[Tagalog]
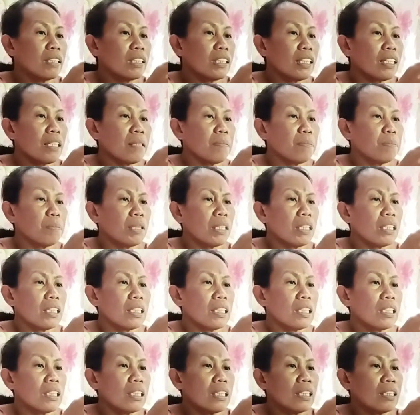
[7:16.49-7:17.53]
Sige,
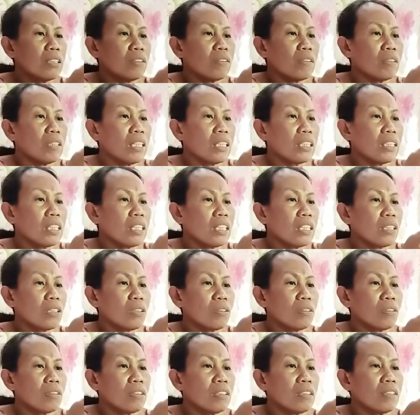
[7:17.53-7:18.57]
ano natin
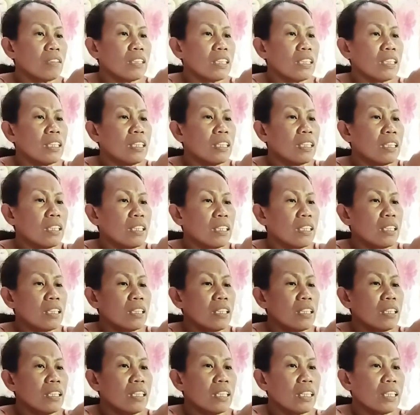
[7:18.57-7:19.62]
ito.
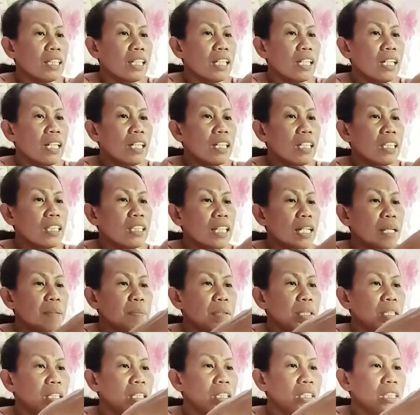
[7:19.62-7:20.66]
Kailangan
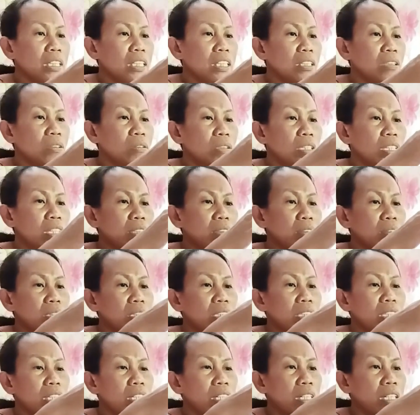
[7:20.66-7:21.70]
itama natin ito dito
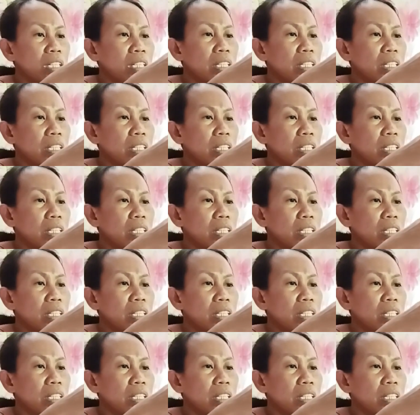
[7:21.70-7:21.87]
sa